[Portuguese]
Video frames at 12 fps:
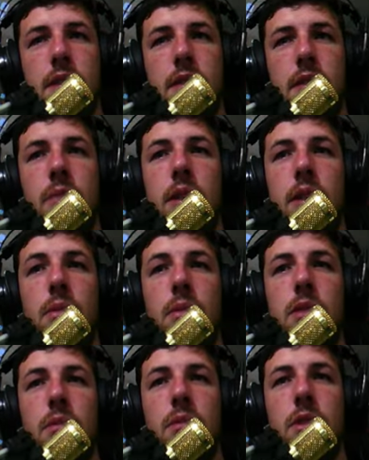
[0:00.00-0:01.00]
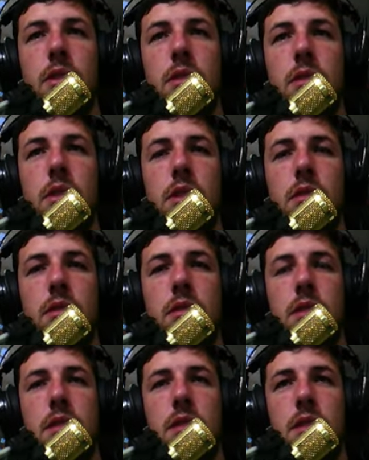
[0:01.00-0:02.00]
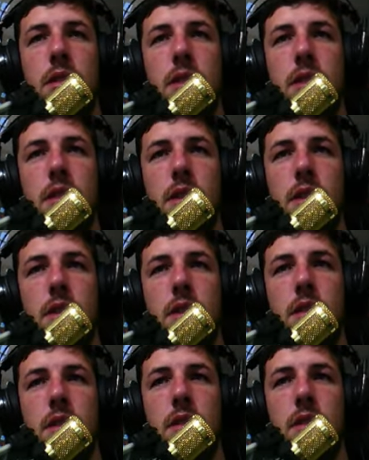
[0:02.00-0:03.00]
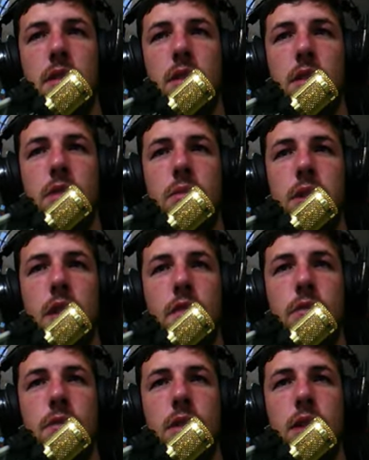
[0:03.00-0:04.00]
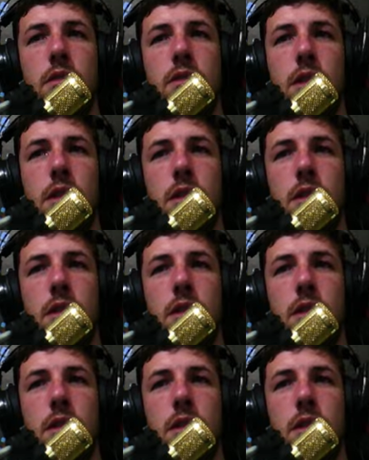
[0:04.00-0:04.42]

Ah, mas tá bom, estamos quase a 200. Essa Tsuma tá voando, velho.